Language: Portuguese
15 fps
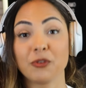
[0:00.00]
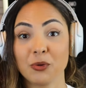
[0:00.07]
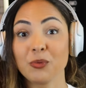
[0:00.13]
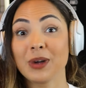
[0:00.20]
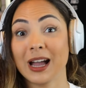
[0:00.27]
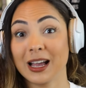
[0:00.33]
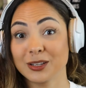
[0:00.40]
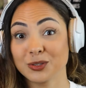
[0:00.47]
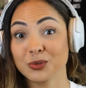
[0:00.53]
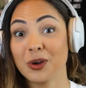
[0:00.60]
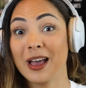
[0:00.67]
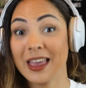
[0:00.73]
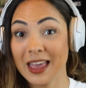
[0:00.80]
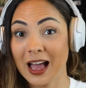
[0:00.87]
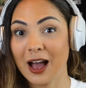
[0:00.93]
foi um caso
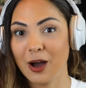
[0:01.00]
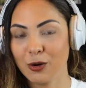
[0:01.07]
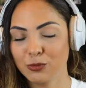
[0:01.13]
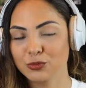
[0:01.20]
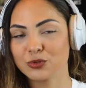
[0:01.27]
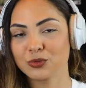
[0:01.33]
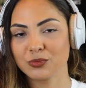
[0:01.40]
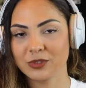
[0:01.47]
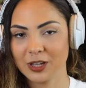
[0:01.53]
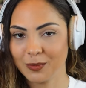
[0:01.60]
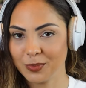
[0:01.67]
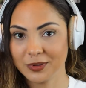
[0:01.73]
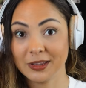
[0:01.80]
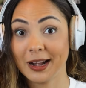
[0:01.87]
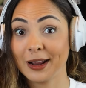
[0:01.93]
real de um
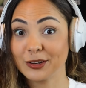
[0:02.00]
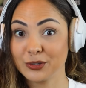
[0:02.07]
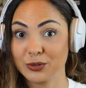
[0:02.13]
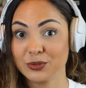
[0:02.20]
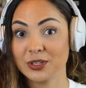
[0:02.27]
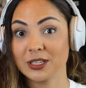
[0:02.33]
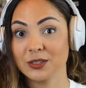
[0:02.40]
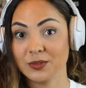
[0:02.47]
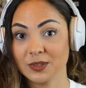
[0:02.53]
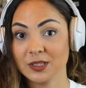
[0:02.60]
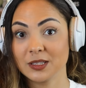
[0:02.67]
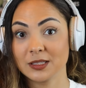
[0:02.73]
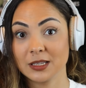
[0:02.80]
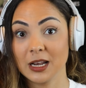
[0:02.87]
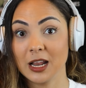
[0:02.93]
tempo atrás, não sei se
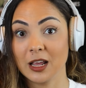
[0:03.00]
vocês se